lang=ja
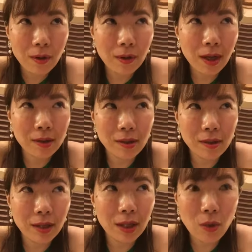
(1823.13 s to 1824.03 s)
なんか
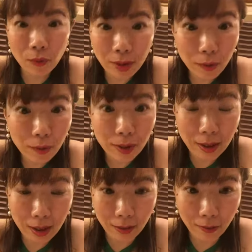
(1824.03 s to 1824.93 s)
いろんなことが
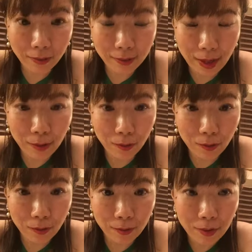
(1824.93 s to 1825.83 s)
似てるのあ
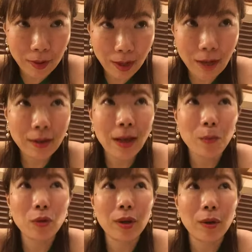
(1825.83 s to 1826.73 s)
の艦隊
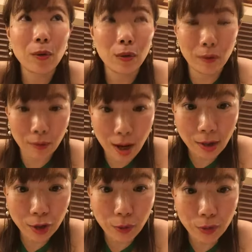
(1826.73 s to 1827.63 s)
持ってることと
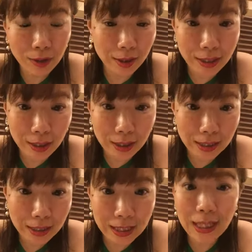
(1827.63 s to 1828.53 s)
か死星が
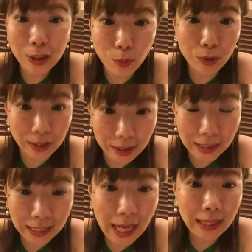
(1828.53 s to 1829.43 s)
自立星
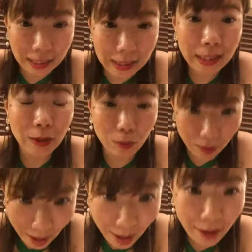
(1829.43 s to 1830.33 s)
危険だったりと
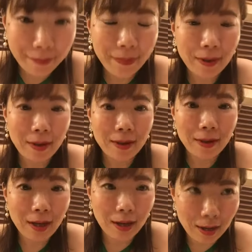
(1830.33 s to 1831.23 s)
か
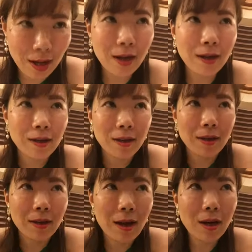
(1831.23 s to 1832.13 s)
だから
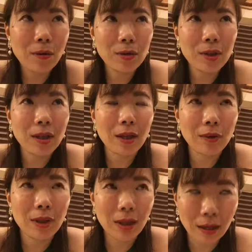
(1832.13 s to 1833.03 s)
彼を好きに
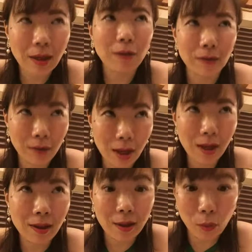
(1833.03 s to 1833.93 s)
なったのっ
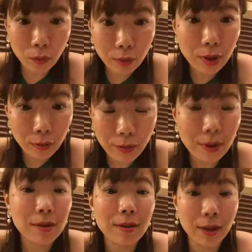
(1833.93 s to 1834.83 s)
てなんか本当にいろいろ
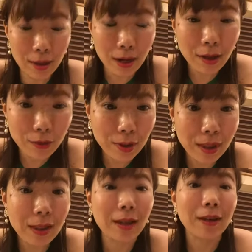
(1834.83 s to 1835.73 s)
似すぎてて彼を好
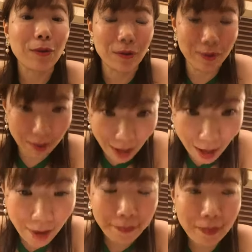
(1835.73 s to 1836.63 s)
きになったのっ
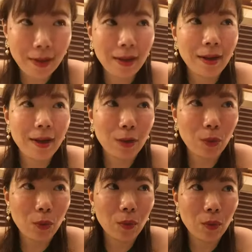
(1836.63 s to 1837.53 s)
てえっと